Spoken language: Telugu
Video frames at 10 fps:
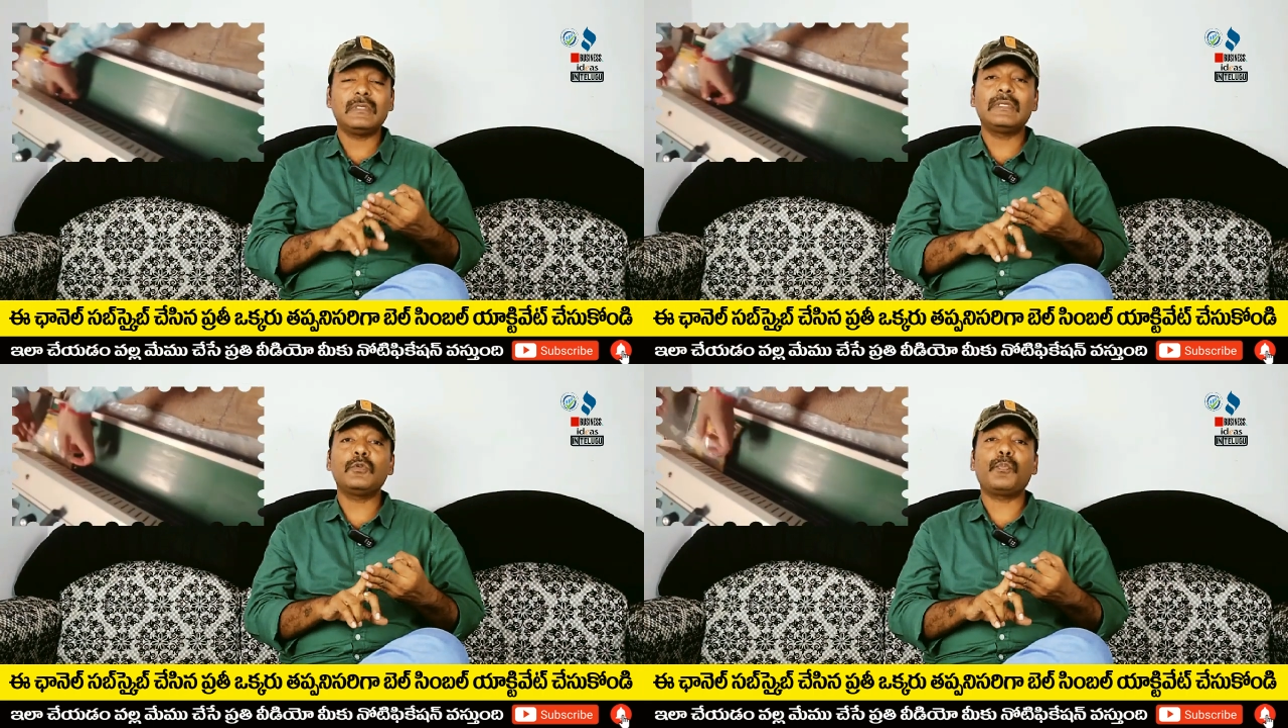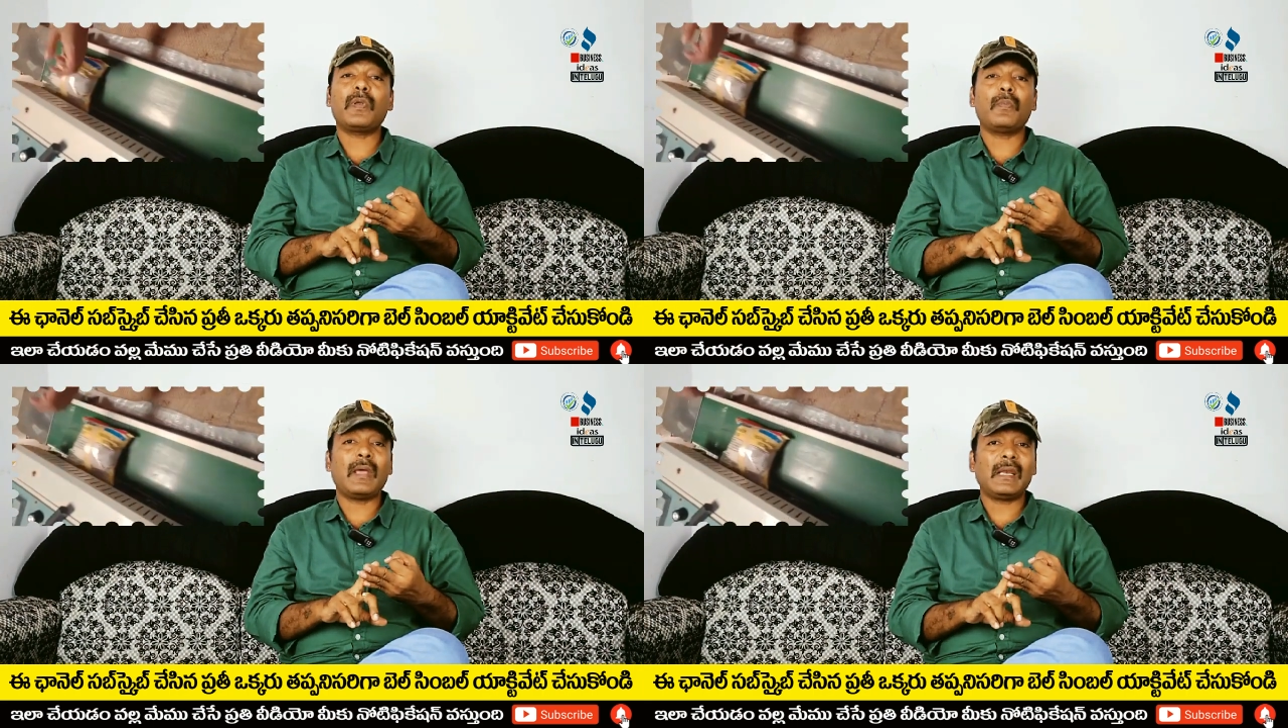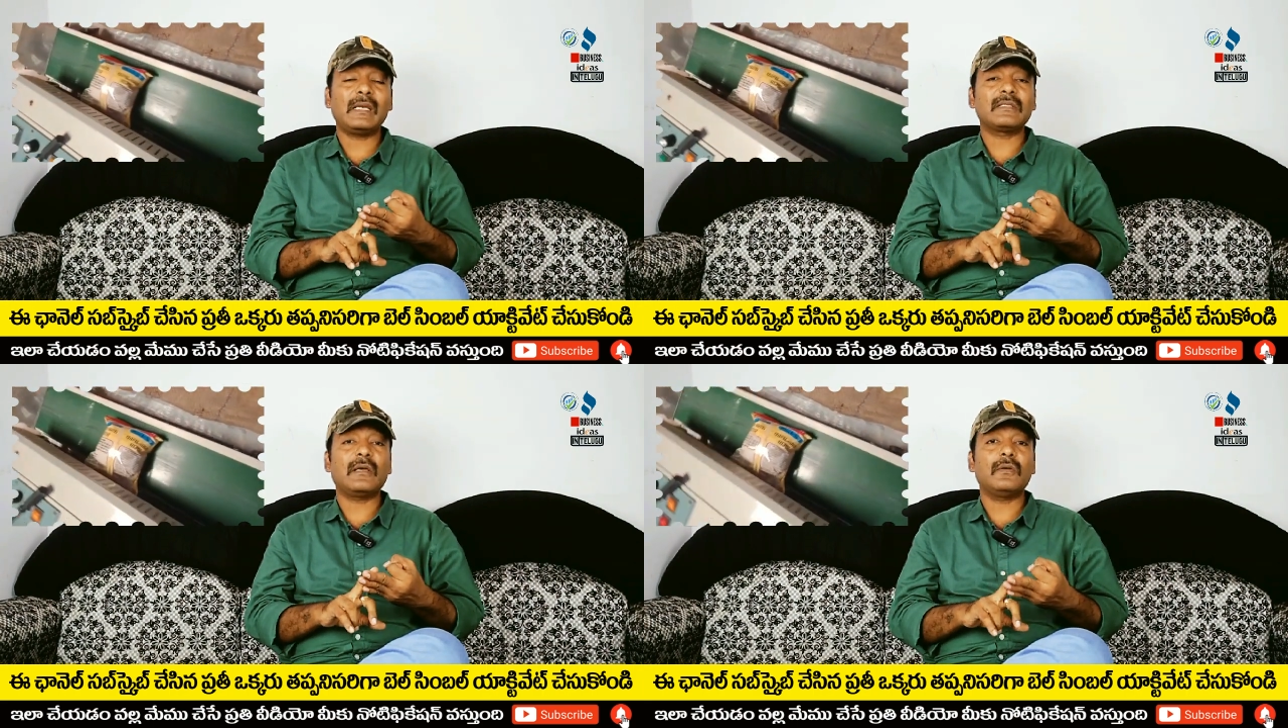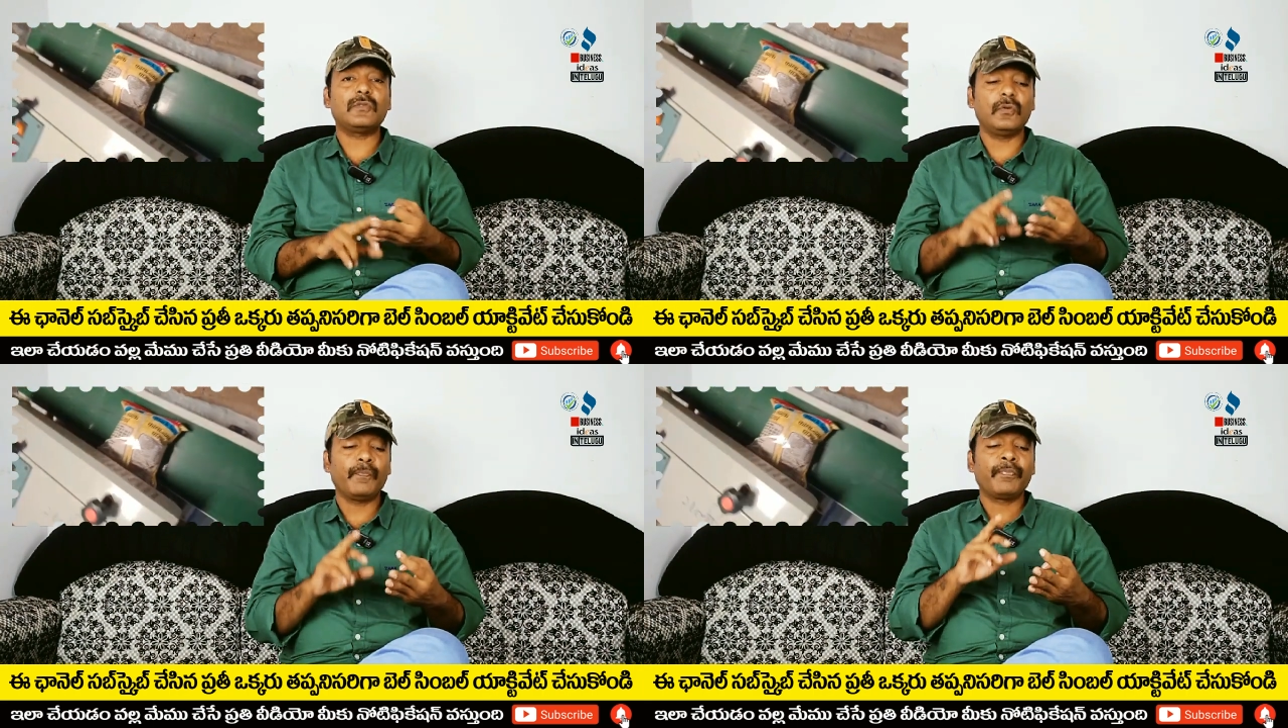సూపర్ మార్కెట్స్
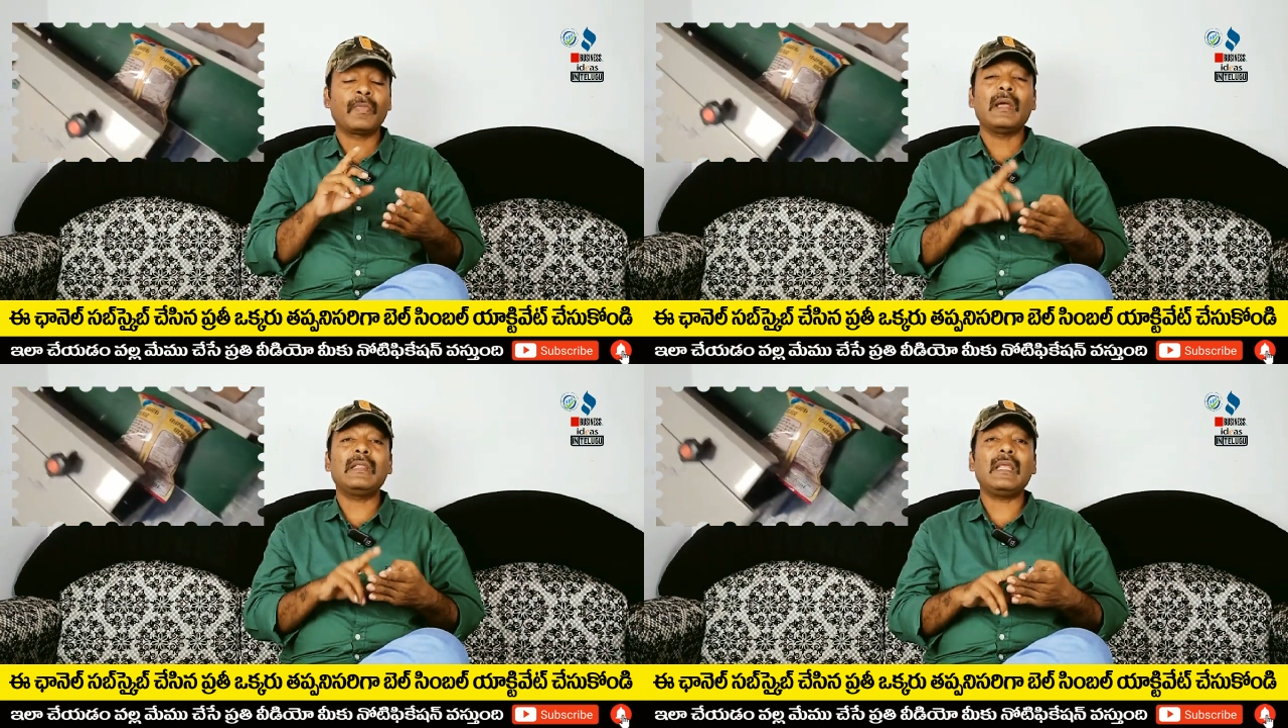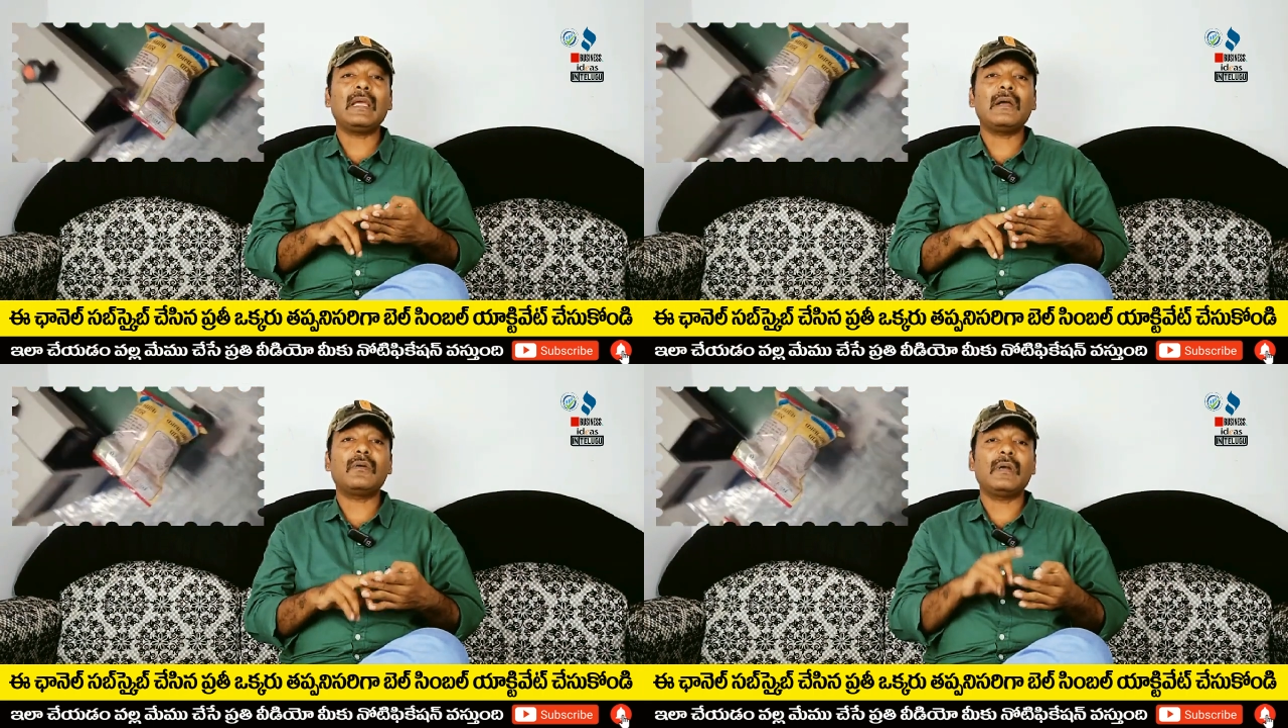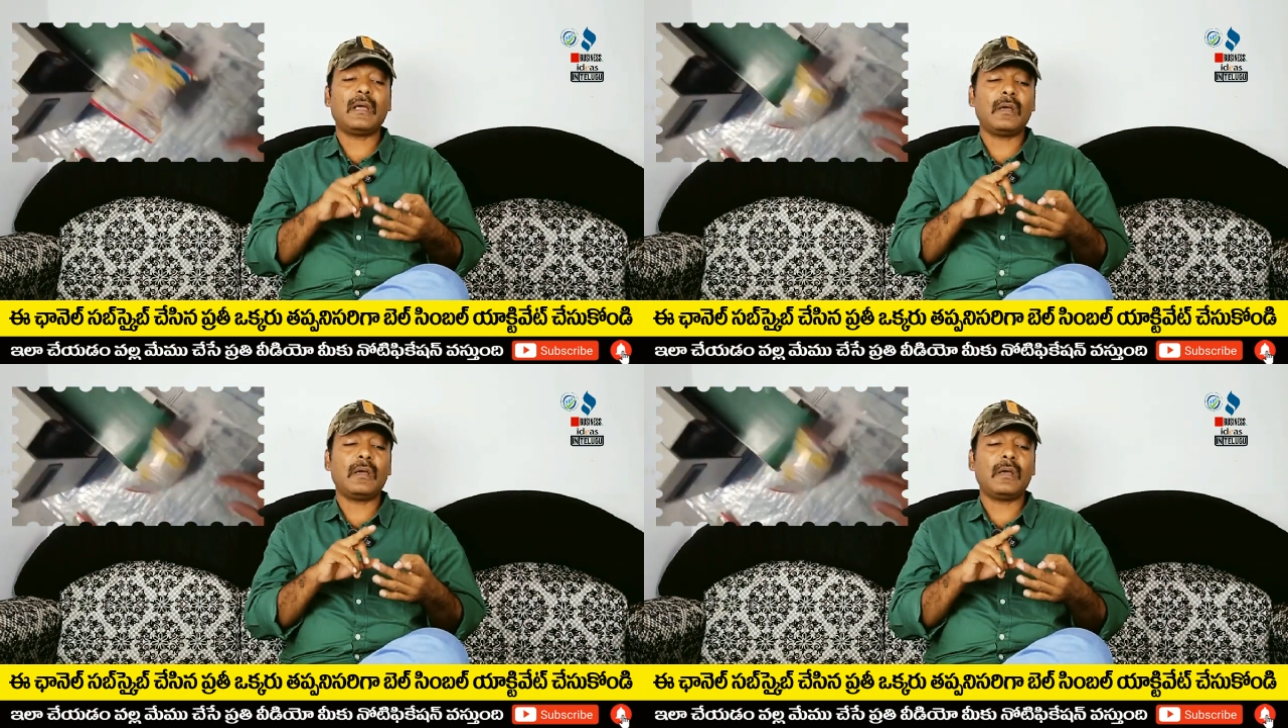కావచ్చు అంతేకాకుండా